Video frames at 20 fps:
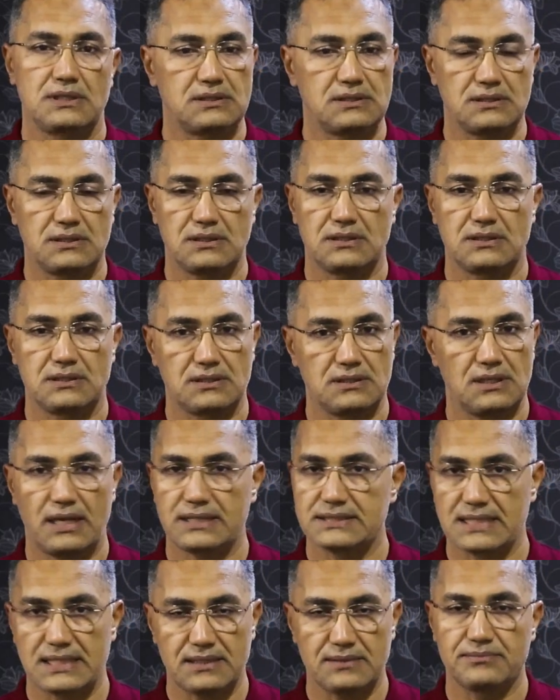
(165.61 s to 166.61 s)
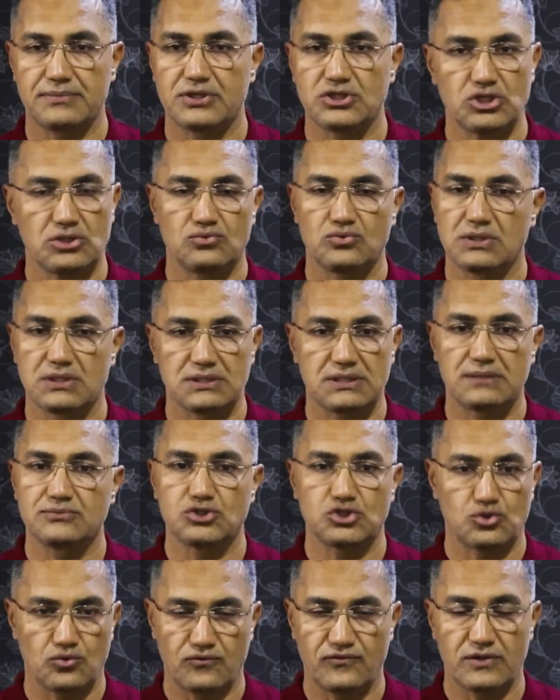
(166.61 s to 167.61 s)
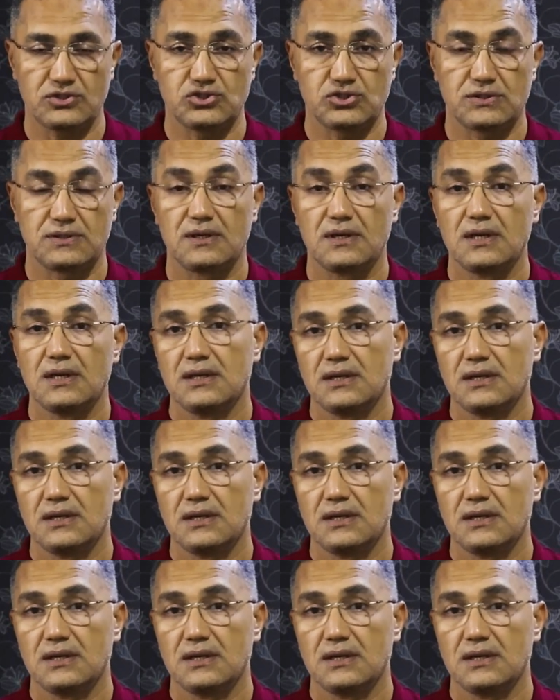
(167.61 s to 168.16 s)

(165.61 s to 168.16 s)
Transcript: ان, إن هذا الامبريشن وان ده مش كونفرجن